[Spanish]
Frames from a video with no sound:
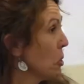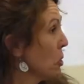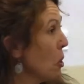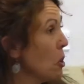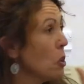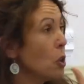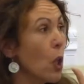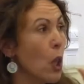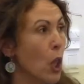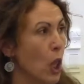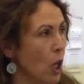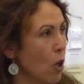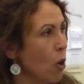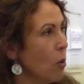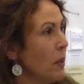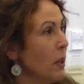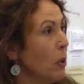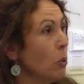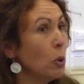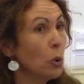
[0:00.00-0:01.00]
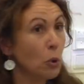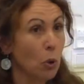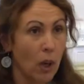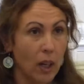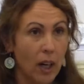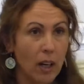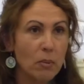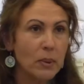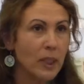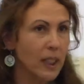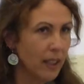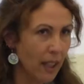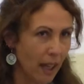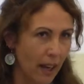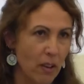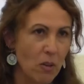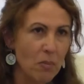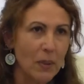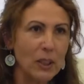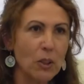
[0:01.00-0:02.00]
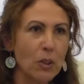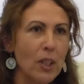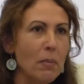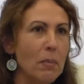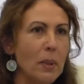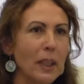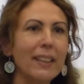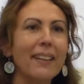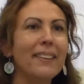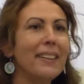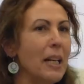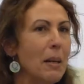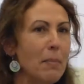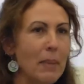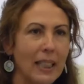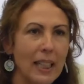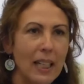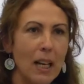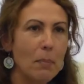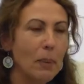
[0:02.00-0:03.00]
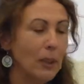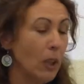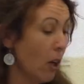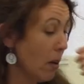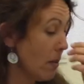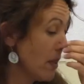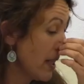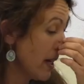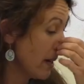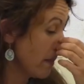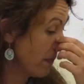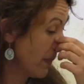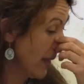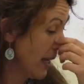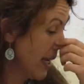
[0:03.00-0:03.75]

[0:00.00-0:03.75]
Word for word: y solo son cinco minutos, ojalá lo hubiesen dejado más horas porque tendría material para toda la vida,